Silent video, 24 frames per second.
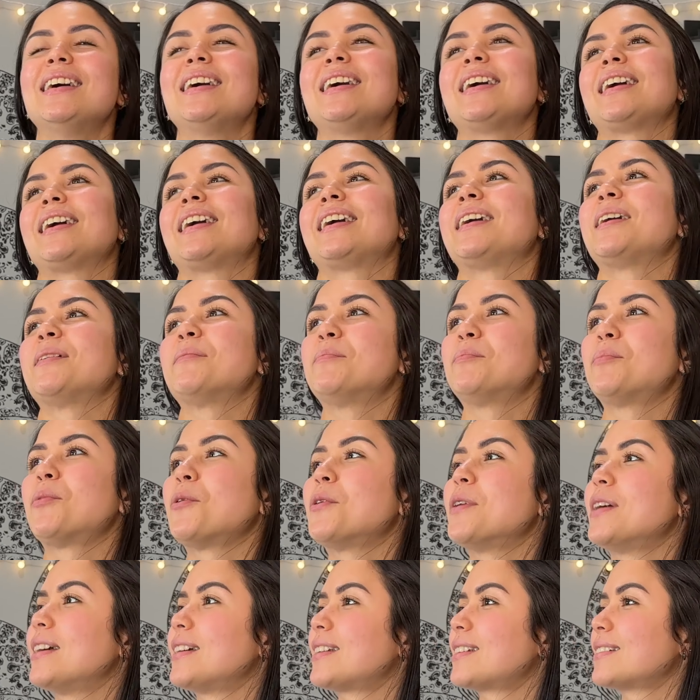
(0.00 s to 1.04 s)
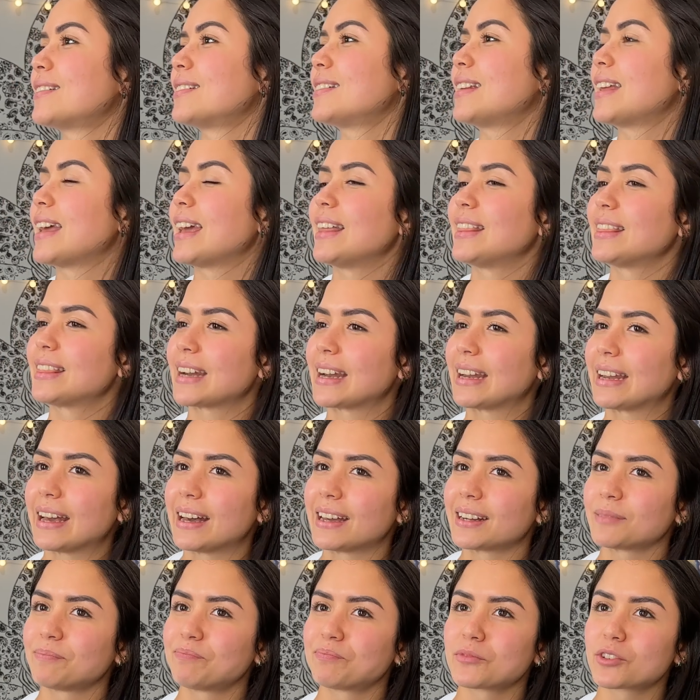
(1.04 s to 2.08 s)
eh, poder
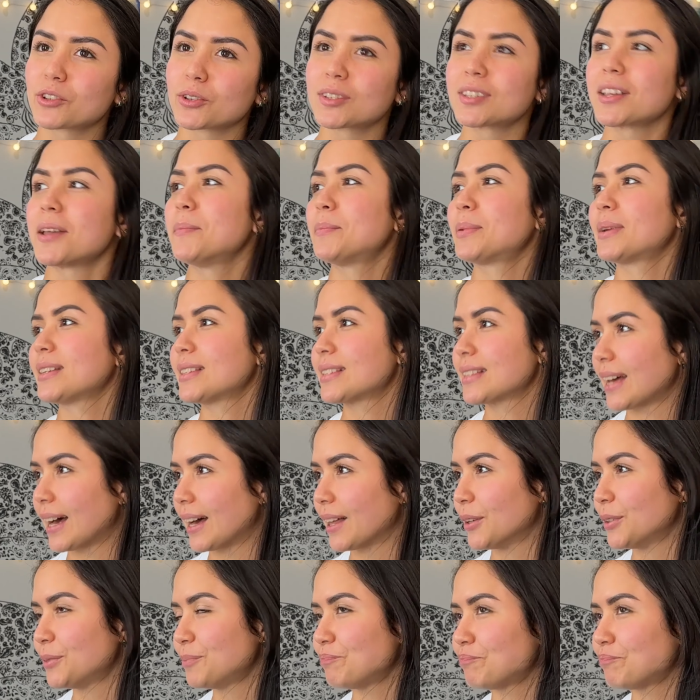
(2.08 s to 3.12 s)
entrenar. So siempre he estado.